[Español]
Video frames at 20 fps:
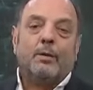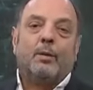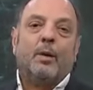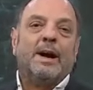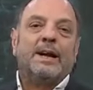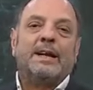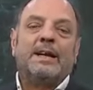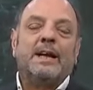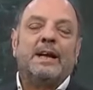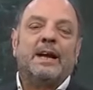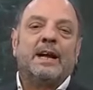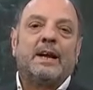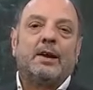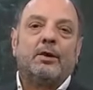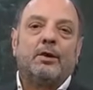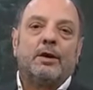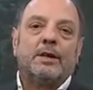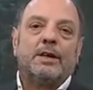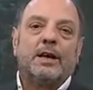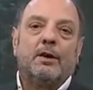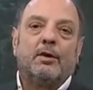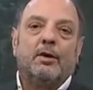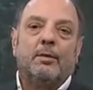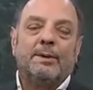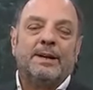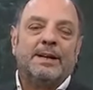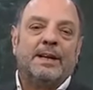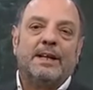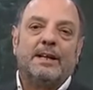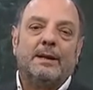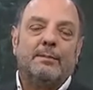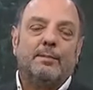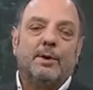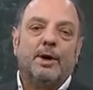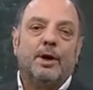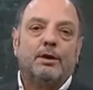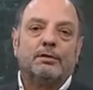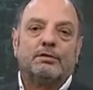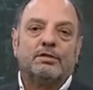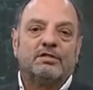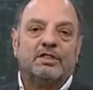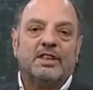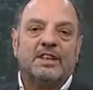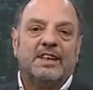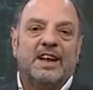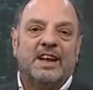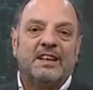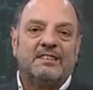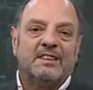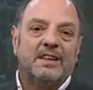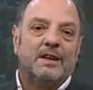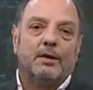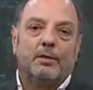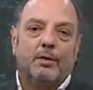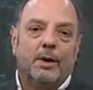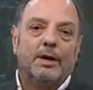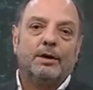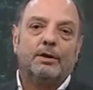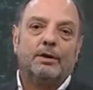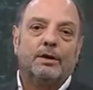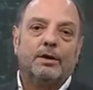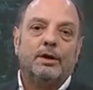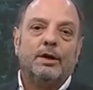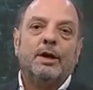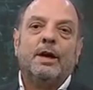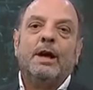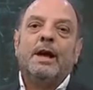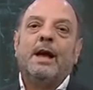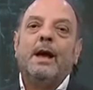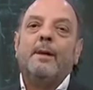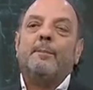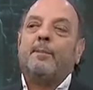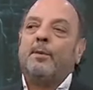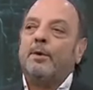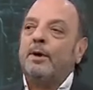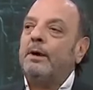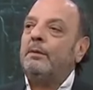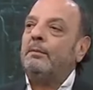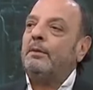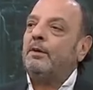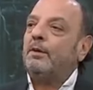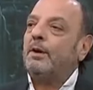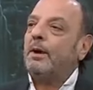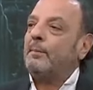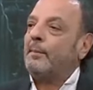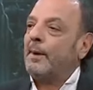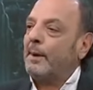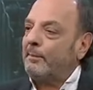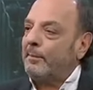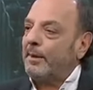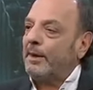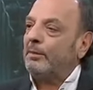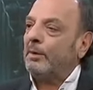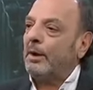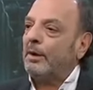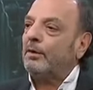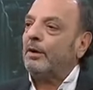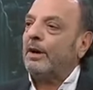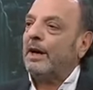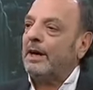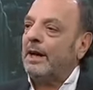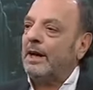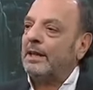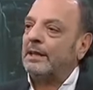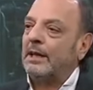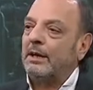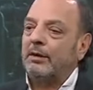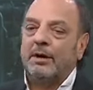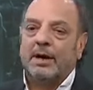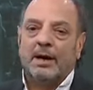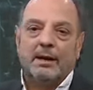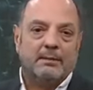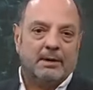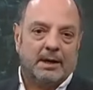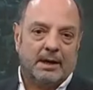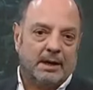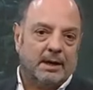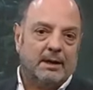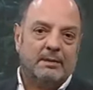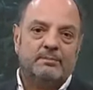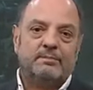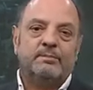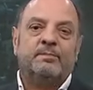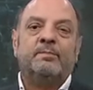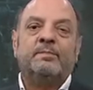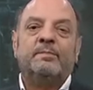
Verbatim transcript: Cualquier error que cometes después de los 65 años es punible una perpetua en un geriátrico de la mierda.